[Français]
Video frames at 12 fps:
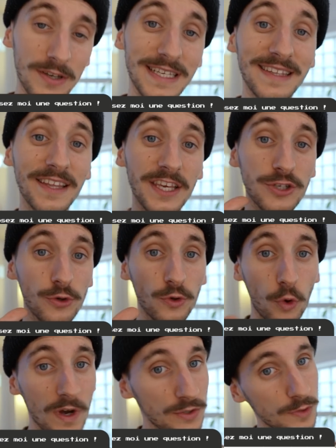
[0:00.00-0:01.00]
Alors cette année, j'ai eu
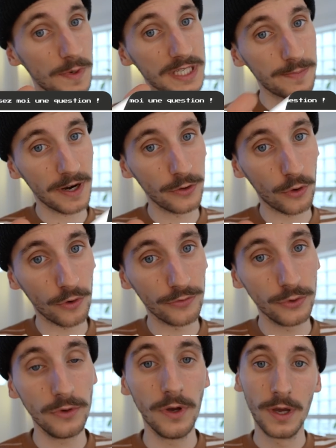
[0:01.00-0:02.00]
trois sources principales de
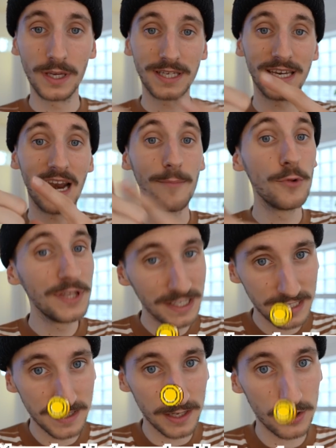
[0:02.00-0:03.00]
revenus, qui est la
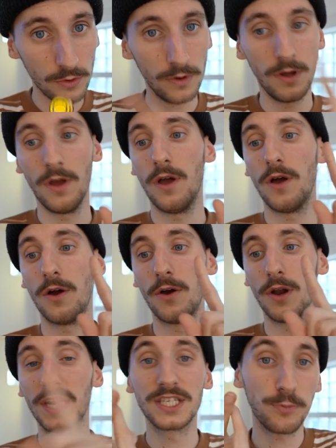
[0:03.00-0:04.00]
monétisation,
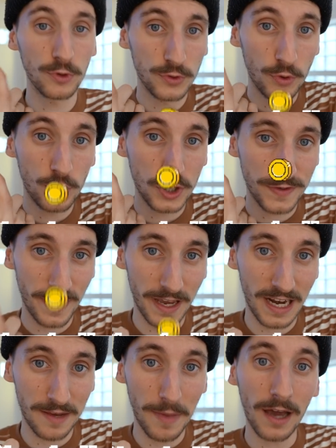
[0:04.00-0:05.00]
euh, les sponsors que je fais
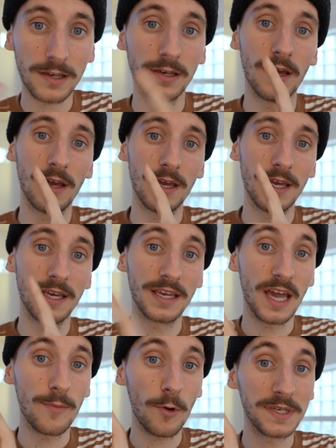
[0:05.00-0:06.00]
avec les marques, et
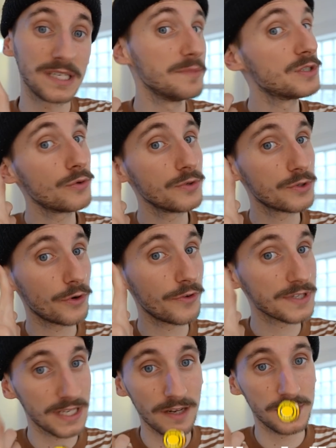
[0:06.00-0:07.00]
également mes émissions sur
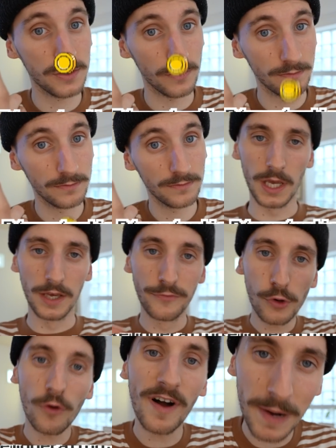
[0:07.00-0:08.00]
France Télévisions. Et
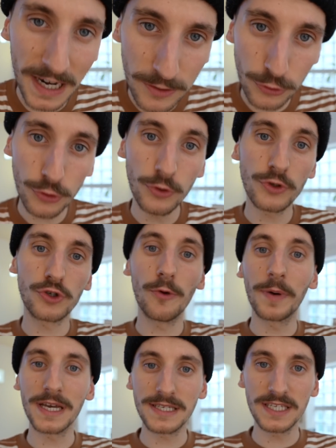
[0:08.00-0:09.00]
vu qu'on va parler de thunes, je le
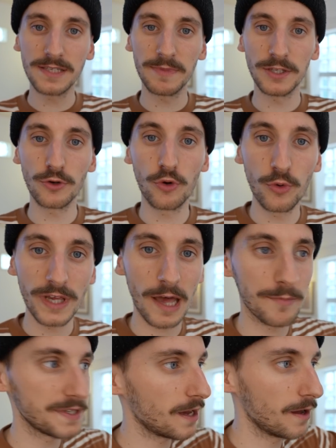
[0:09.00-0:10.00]
précise, mais du coup, il y a
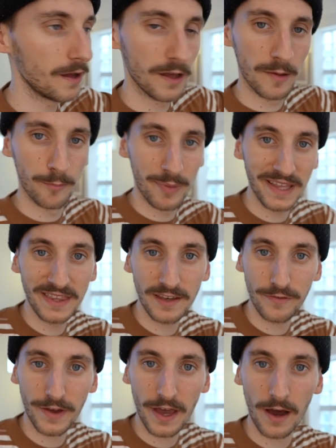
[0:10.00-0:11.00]
bien Ben
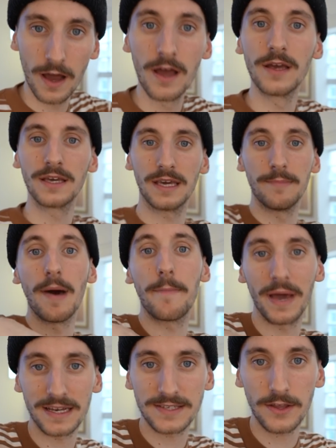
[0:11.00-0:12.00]
Never, qui est ma
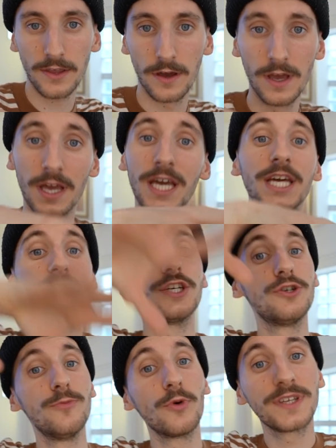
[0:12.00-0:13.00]
personne, et j'ai
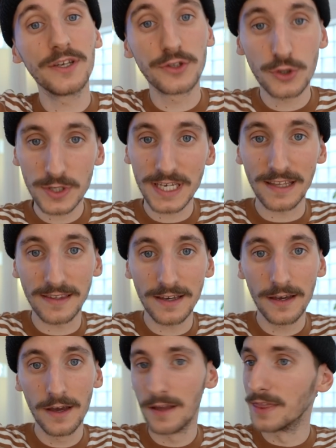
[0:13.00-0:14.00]
dû monter une
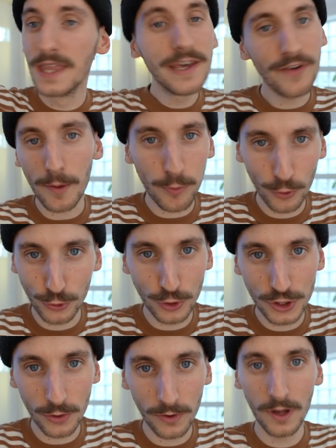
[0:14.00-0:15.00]
société, Never
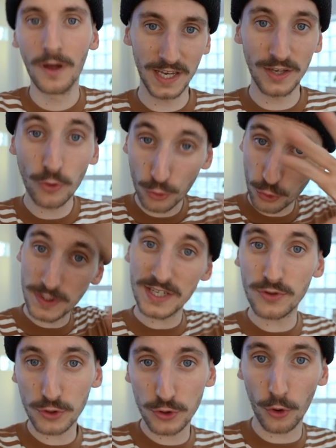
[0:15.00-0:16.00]
Production, et donc toutes ces
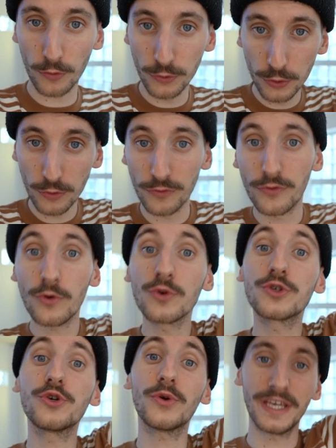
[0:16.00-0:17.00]
sources de revenus vont
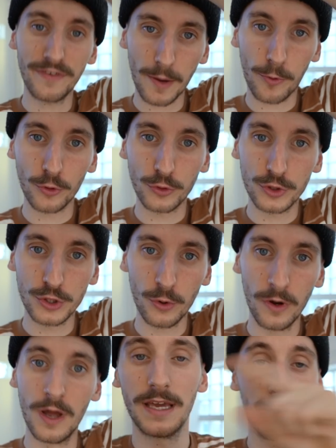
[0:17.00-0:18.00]
sur Never Production,
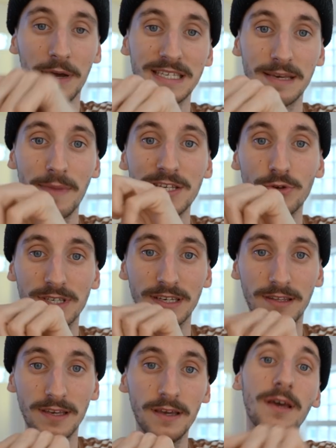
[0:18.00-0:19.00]
et après c'est ma
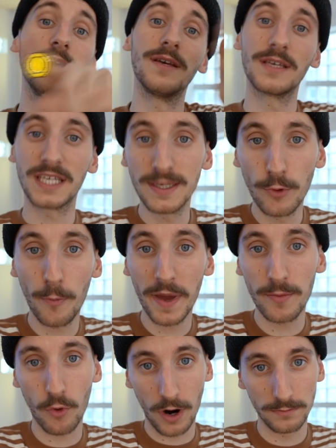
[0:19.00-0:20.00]
société qui me
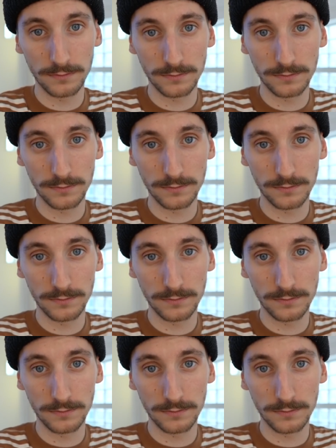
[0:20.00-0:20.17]
paye moi.